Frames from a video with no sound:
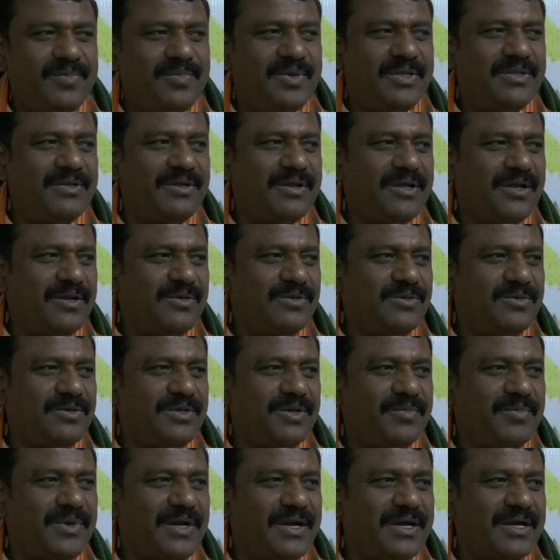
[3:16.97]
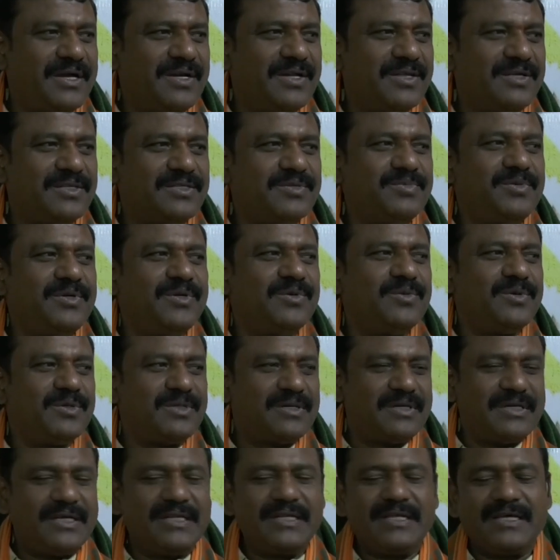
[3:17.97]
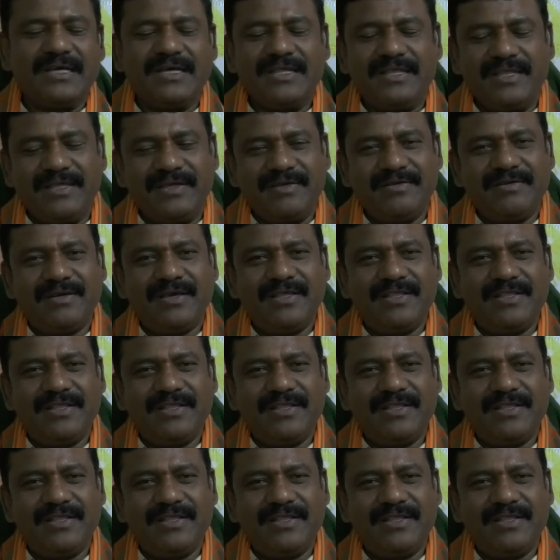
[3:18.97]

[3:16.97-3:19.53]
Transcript: ఇబ్బందులు కలుగుతుంటాయి మాకంటే స్పీడ్ పోతాడని అదే